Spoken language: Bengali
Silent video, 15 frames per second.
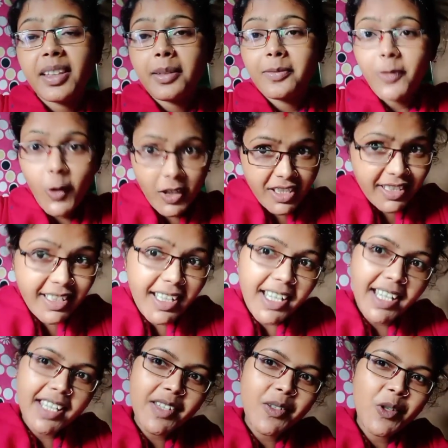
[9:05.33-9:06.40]
ব্লগটাকে
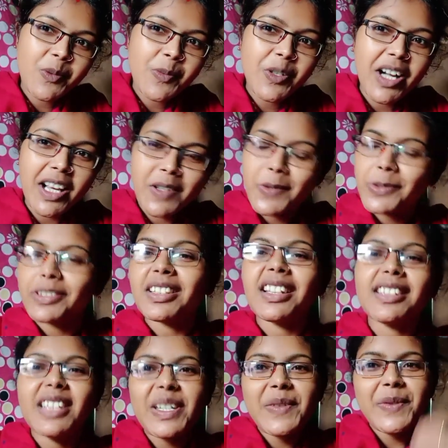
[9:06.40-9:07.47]
এন্ড করব কাল সন্ধ্যা
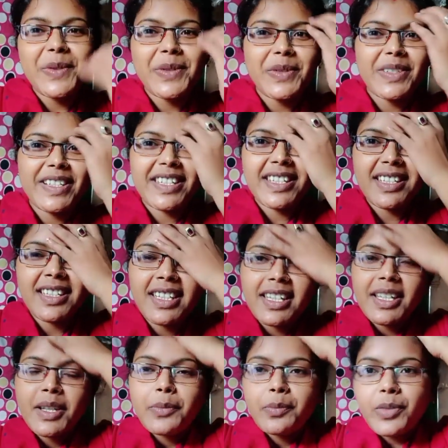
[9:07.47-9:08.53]
দিয়ে শুরু করেছি
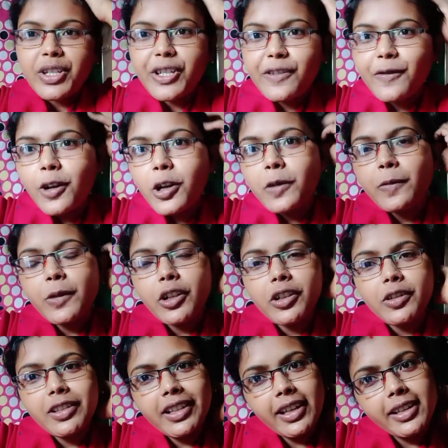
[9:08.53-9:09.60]
বেশি বড় ব্লগ
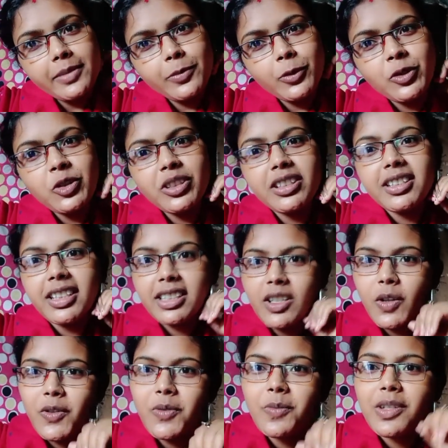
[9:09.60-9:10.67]
হয়ে গেলে বন্ধুদের দেখতে
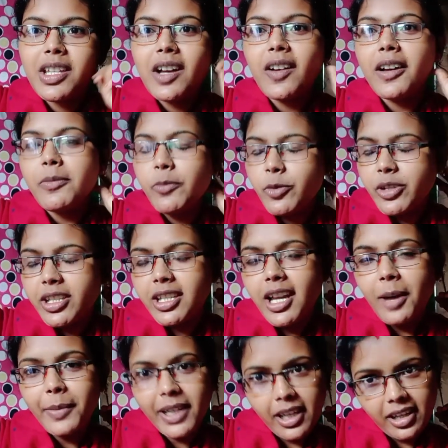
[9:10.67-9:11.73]
অসুবিধা হয় বুঝি
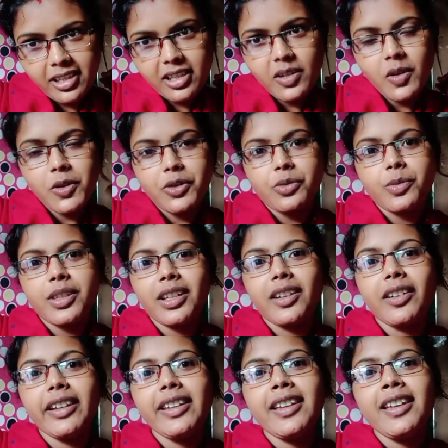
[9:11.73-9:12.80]
আমার নিজেরও অসুবিধা
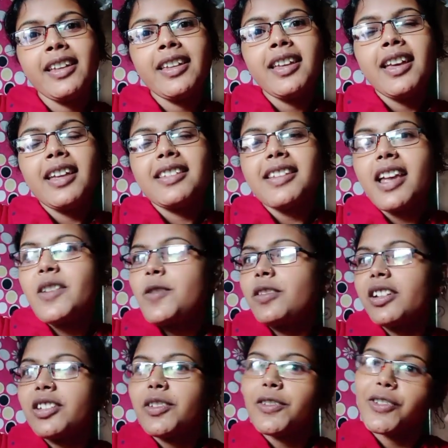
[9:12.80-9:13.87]
হয় যাই হোক
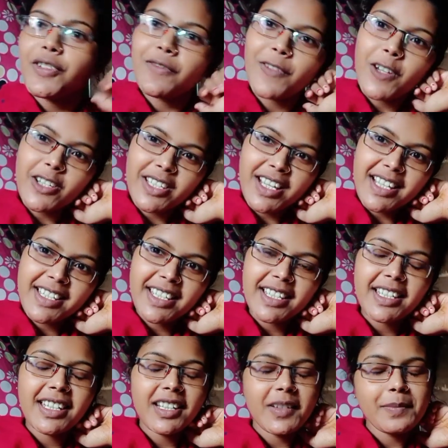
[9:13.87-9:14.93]
এই ছোট্ট ব্লগটা আজকে
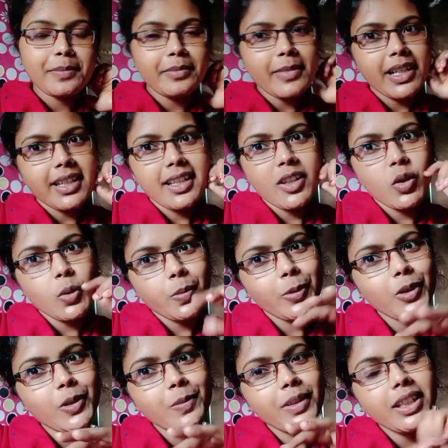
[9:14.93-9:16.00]
কেরম মানে দুপুর
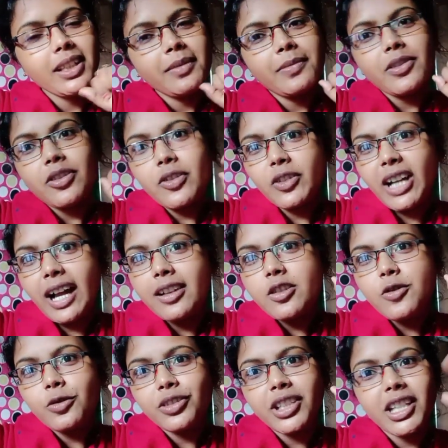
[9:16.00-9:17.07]
অবধি সকাল
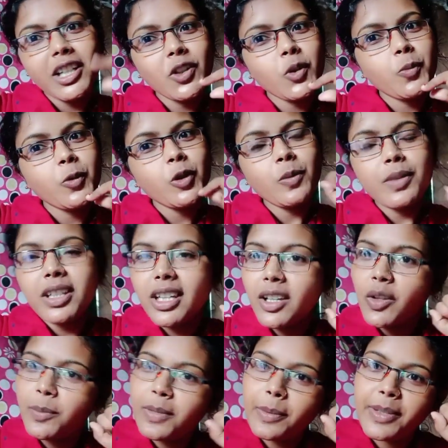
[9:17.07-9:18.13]
সন্ধ্যা থেকে দুপুর অবধি
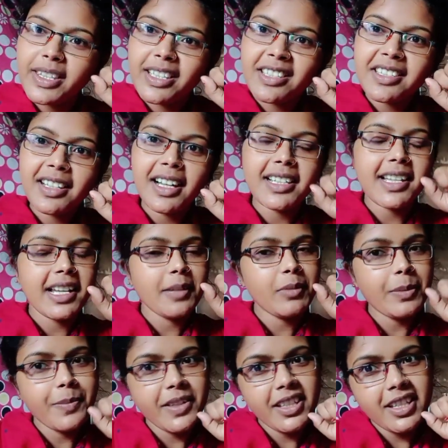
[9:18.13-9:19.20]
কেরমভাবে দিনটা কাটালাম
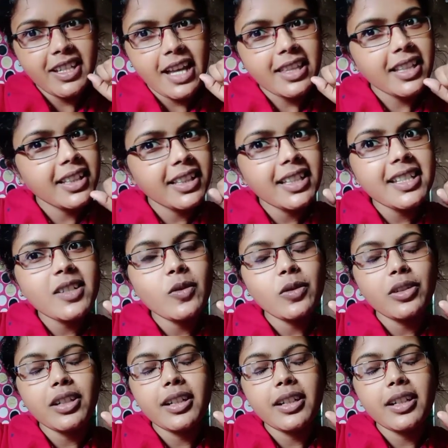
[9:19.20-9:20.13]
আপনাদের সাথে নিয়েই কর